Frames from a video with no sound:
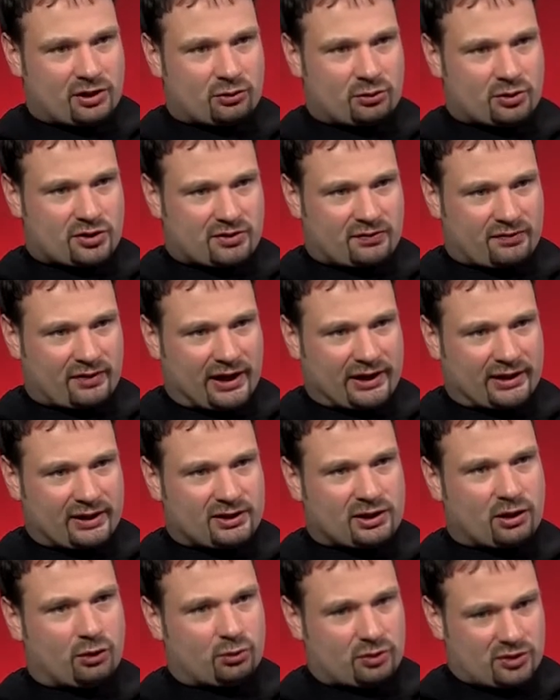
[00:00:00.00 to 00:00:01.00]
August feiern,
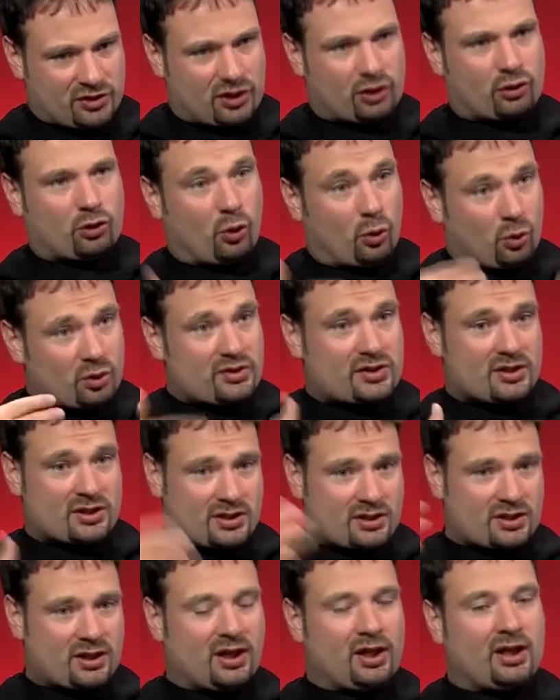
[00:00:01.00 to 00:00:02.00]
die auch unser
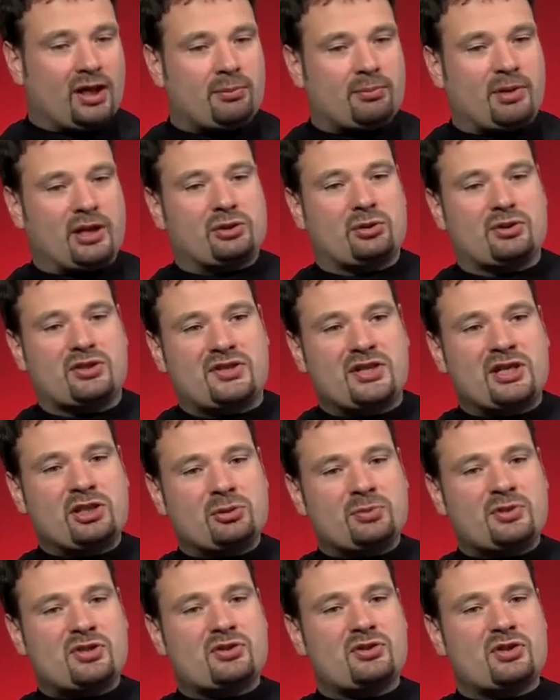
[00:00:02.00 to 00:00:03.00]
großes
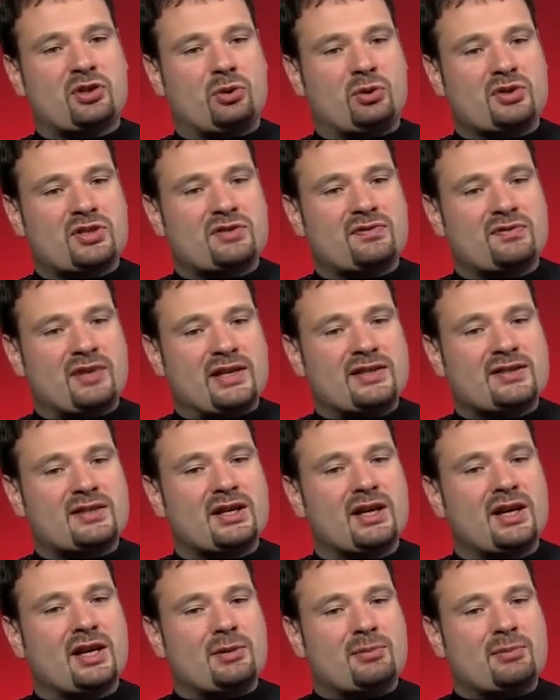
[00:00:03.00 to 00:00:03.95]
Patrozinium ist, unser großes Fest,